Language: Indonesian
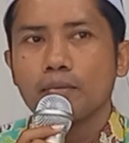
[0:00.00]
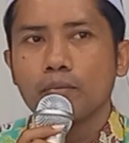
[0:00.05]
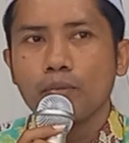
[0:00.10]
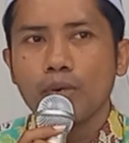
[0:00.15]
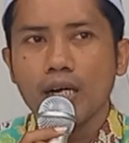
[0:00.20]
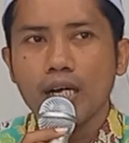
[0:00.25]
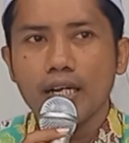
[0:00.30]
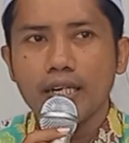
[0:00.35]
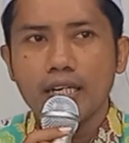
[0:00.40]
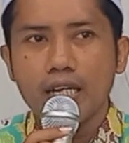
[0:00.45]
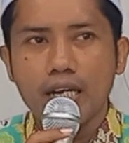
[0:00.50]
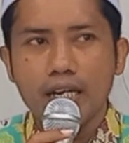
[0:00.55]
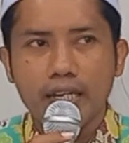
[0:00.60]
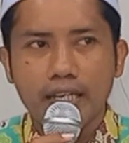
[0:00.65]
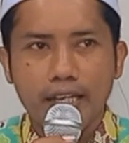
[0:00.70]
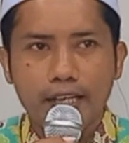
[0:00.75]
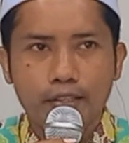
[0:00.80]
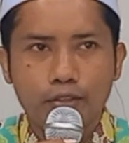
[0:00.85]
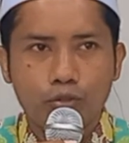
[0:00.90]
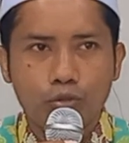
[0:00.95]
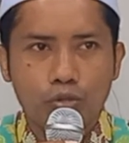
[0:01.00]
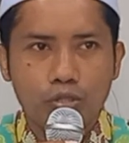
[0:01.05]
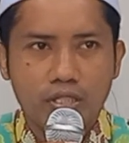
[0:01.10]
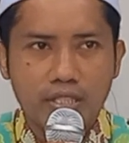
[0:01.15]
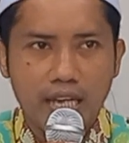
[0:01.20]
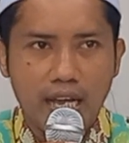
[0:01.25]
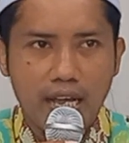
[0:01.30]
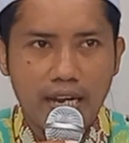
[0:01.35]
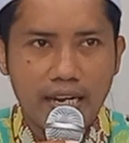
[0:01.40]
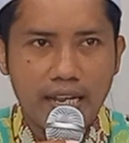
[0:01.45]
bedening itu
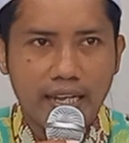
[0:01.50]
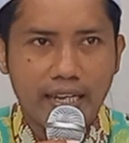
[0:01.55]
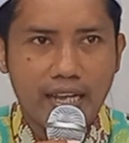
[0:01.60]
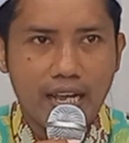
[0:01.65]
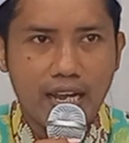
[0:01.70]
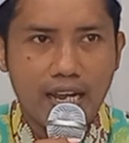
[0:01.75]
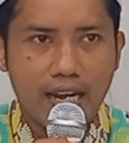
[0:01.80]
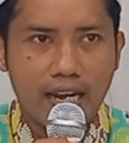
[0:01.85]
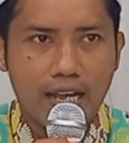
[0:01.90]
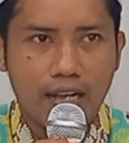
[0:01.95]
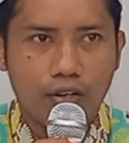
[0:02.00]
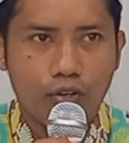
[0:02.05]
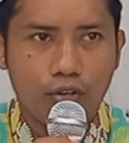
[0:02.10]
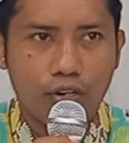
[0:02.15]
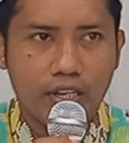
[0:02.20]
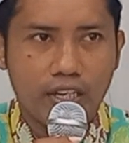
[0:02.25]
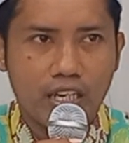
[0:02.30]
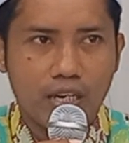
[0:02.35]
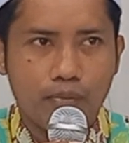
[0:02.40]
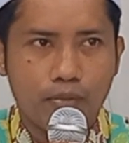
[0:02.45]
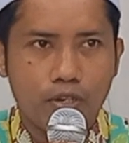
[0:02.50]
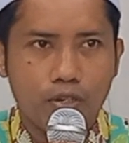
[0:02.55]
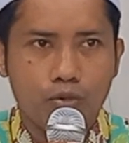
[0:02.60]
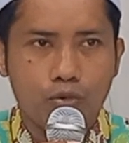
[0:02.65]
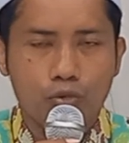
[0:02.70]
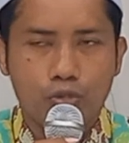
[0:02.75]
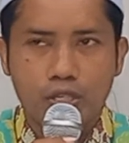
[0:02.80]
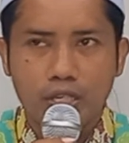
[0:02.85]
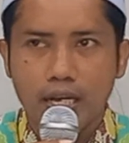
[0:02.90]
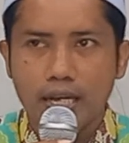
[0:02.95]
nyane kang ngalakone
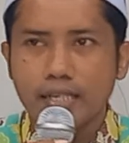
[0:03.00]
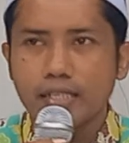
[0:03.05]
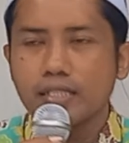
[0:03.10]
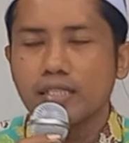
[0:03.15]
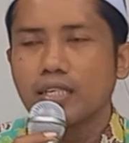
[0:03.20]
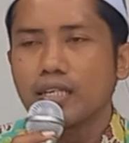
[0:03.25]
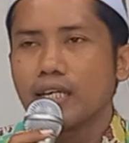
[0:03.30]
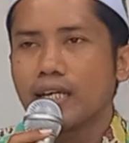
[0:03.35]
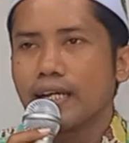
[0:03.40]
kebagusan